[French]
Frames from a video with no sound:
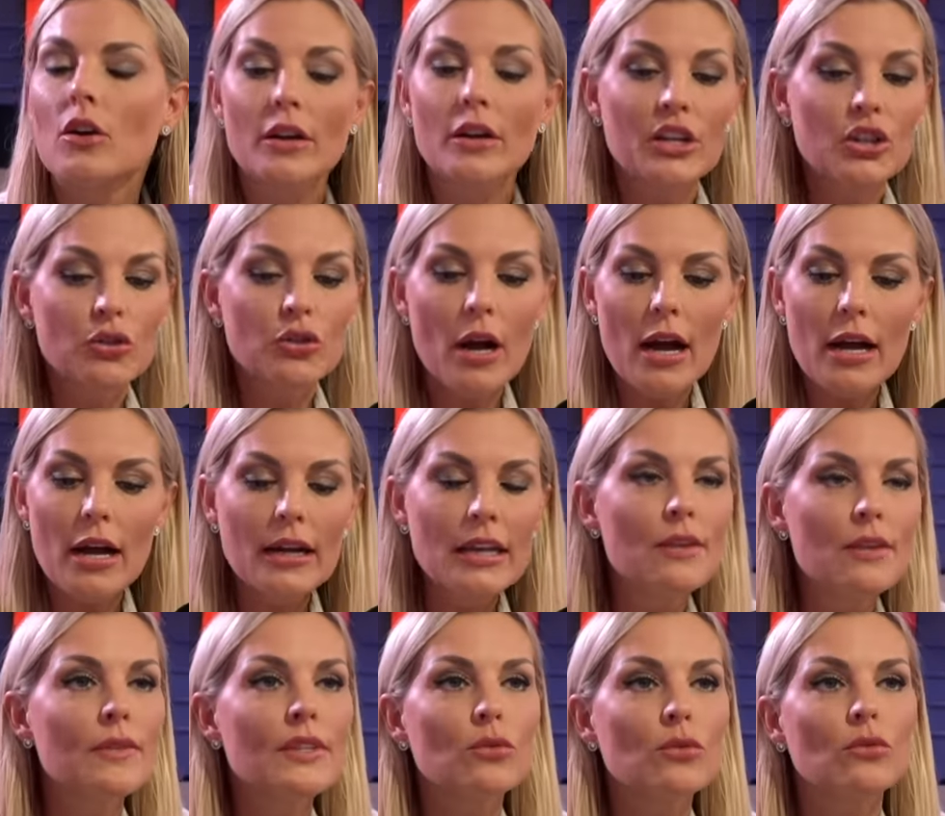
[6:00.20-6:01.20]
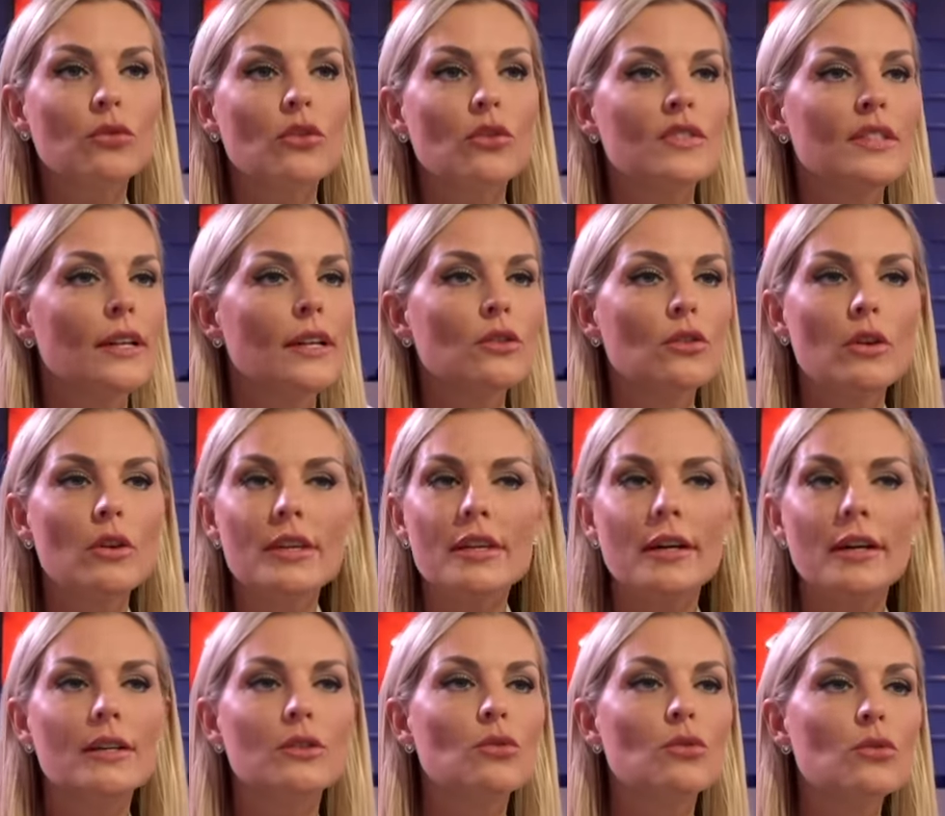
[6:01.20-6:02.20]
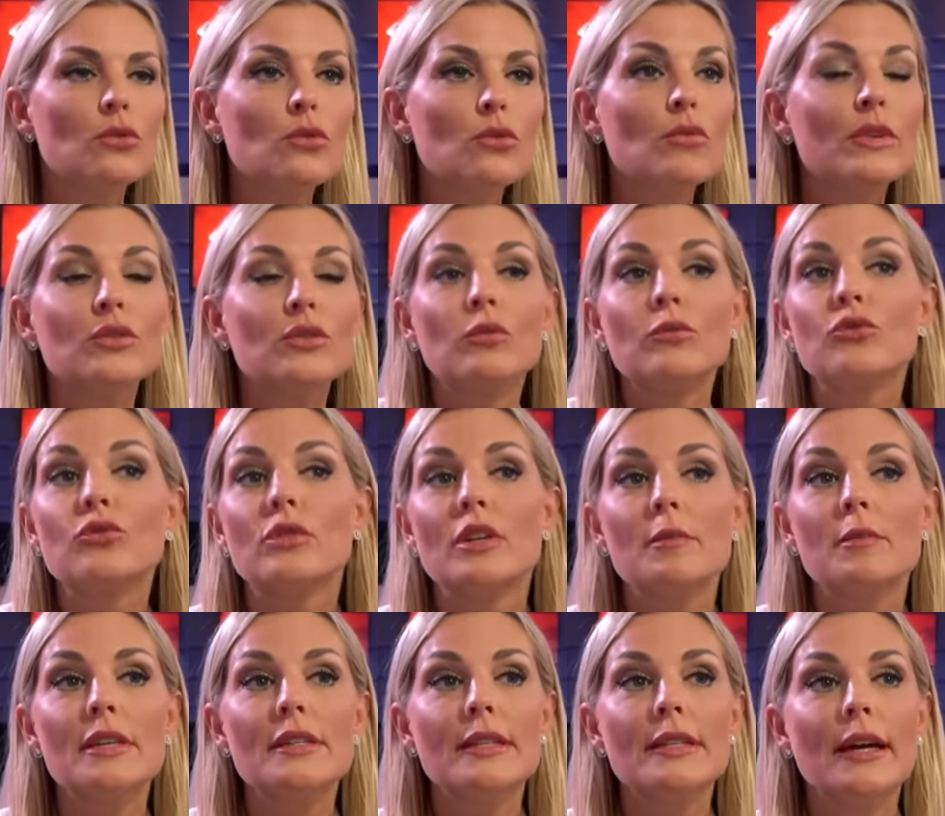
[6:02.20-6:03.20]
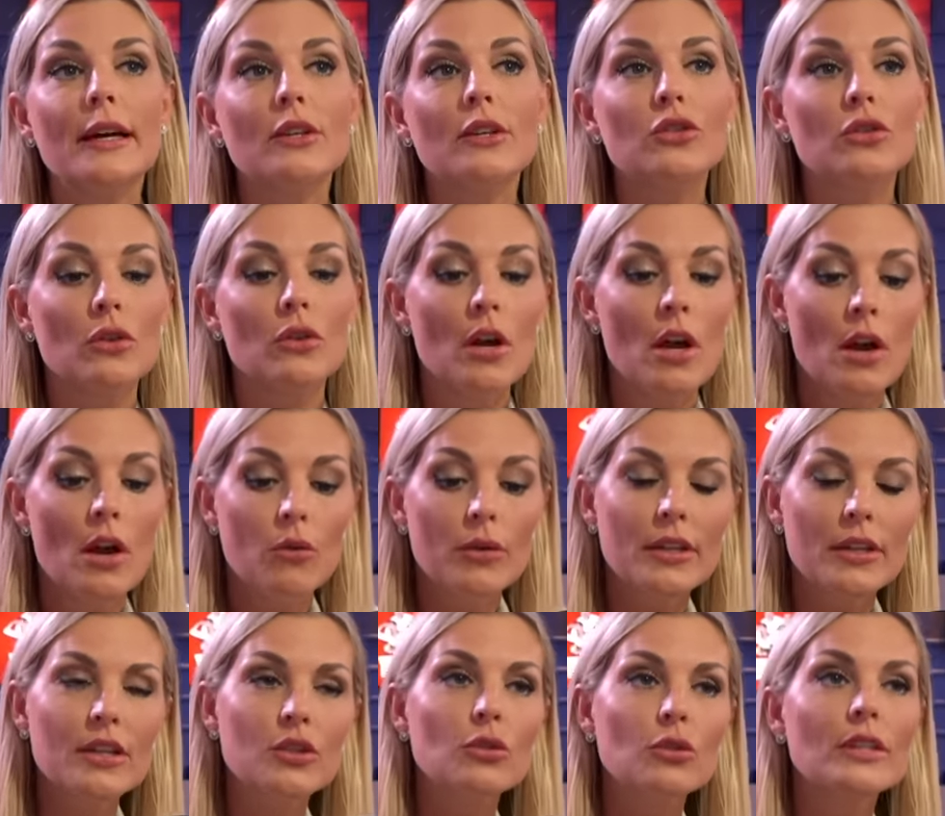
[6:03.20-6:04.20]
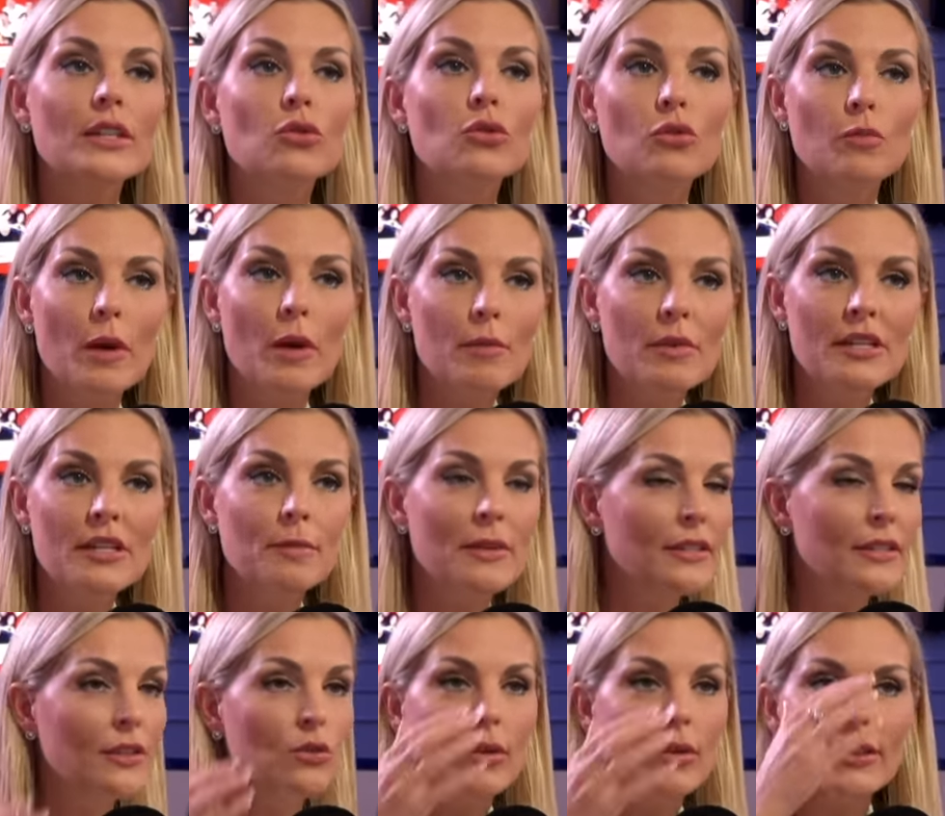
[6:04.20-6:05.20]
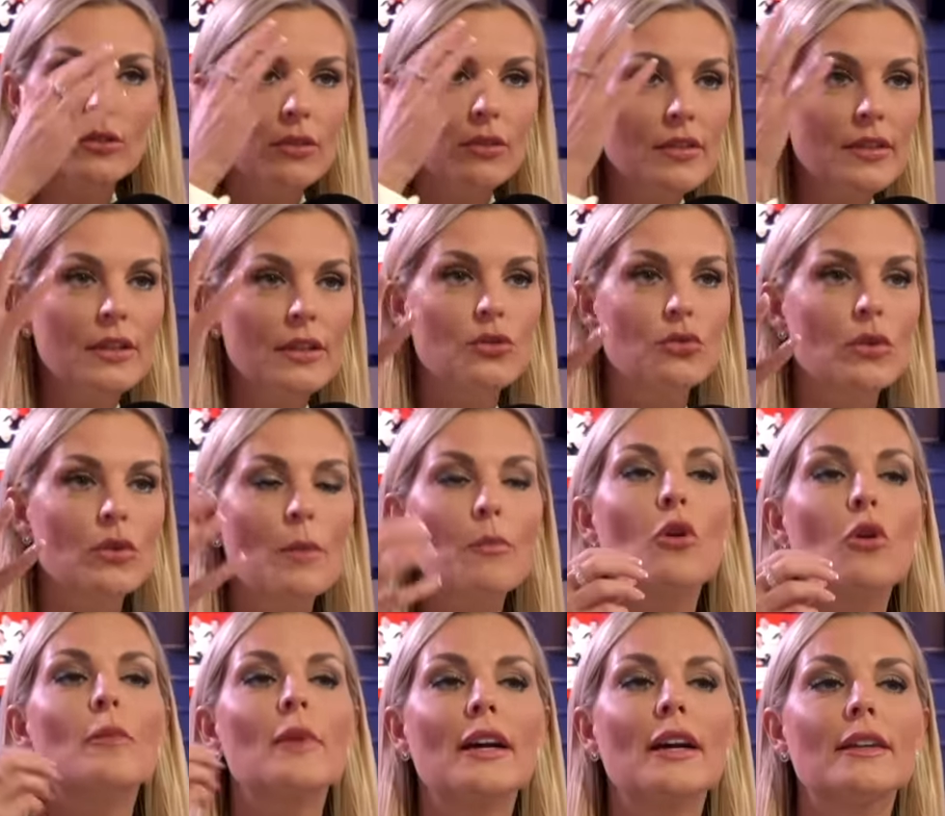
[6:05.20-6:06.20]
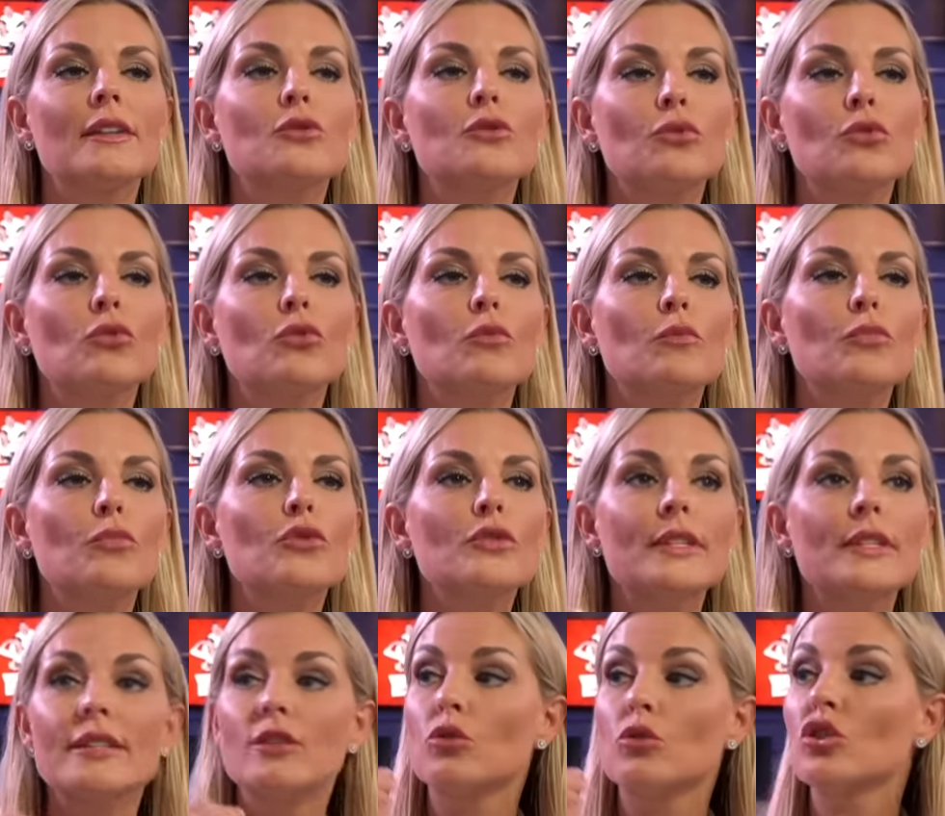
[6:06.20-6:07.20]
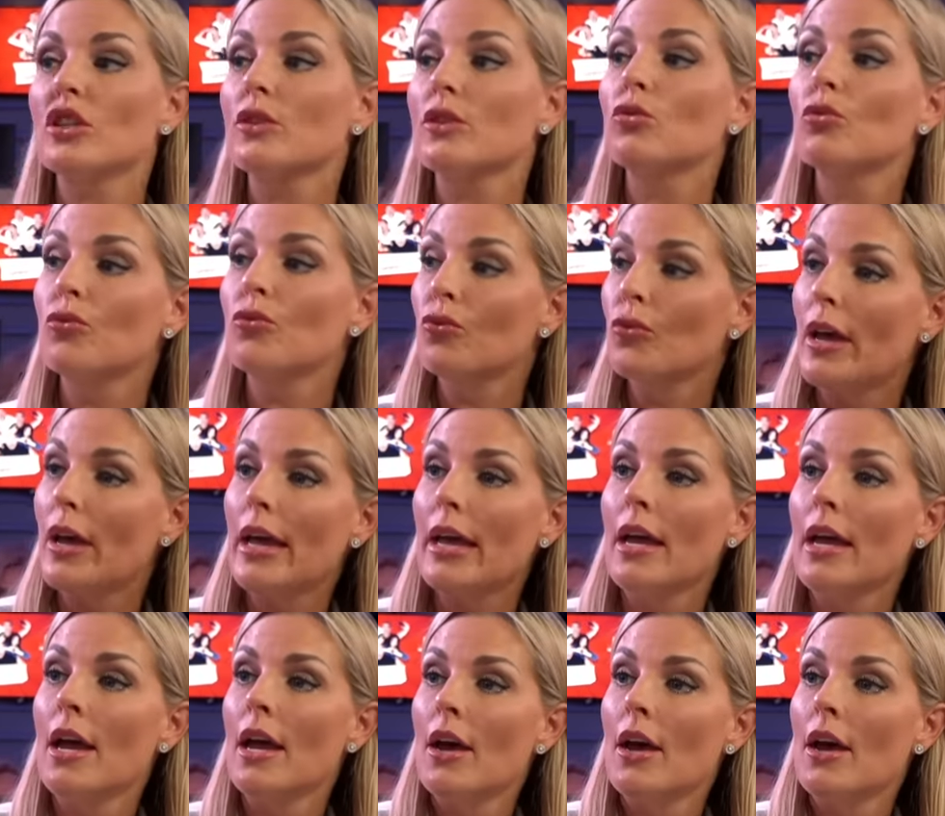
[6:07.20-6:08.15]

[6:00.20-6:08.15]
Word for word: quand les gens arrivent, ils sont dans un deuil irrésolu où ils ont besoin de messages, où il y a des gens qui culpabilisent parce qu'ils ont la sensation la première question qu'on me pose c'est est-ce que j'ai tout fait